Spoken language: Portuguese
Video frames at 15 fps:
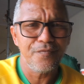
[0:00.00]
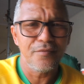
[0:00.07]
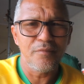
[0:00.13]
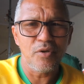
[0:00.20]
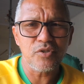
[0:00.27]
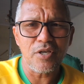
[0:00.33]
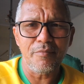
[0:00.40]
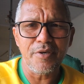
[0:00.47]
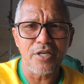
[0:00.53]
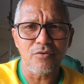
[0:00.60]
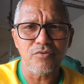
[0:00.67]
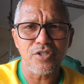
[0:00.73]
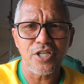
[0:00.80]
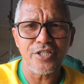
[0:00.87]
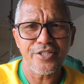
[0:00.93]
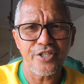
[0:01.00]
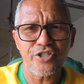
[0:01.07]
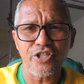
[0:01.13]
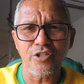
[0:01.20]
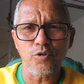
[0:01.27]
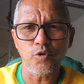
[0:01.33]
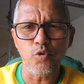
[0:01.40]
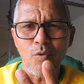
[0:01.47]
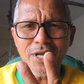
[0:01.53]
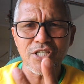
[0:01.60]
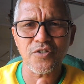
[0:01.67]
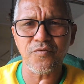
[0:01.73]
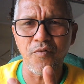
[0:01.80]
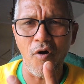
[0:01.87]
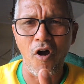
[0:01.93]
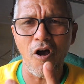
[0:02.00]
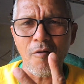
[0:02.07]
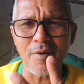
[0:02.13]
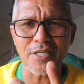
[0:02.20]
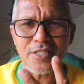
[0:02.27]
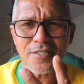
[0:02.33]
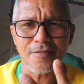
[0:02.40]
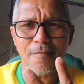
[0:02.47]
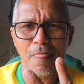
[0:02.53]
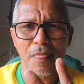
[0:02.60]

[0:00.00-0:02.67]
Meus amigos, existem duas formas,